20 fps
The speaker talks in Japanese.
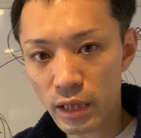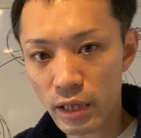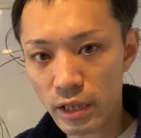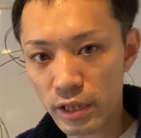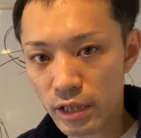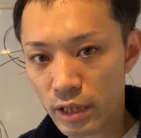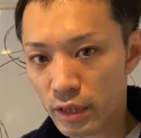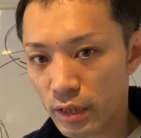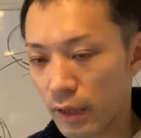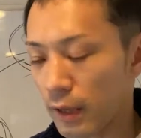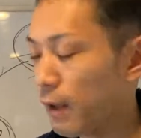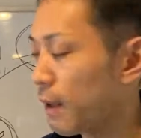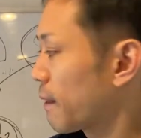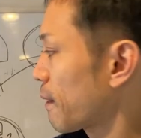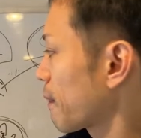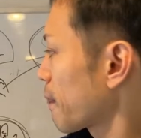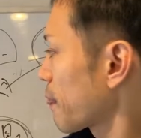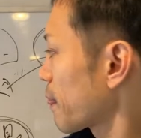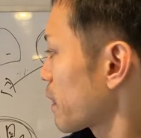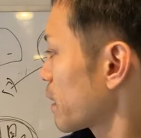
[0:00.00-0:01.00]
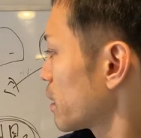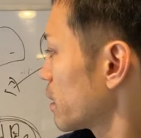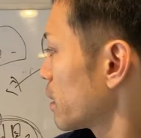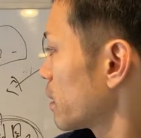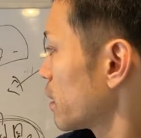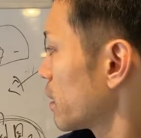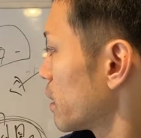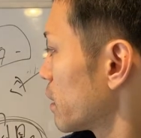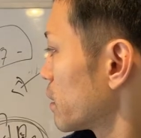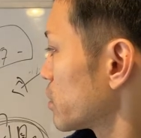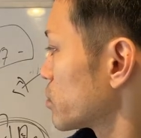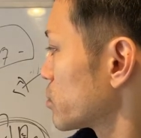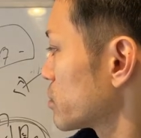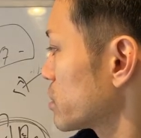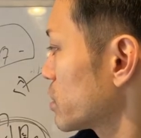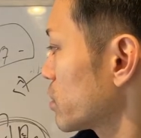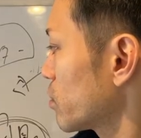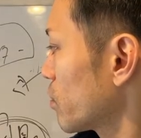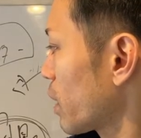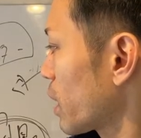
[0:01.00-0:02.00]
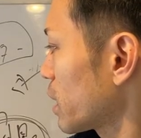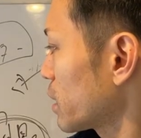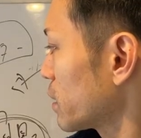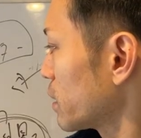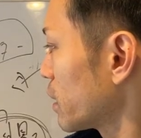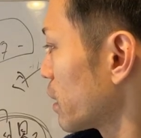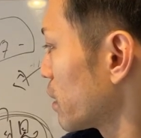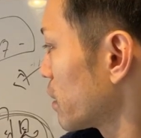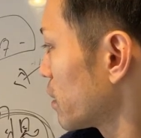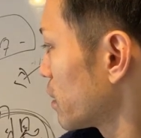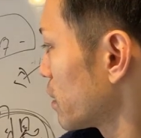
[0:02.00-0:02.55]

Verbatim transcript: でしたっけ主人公わかんないな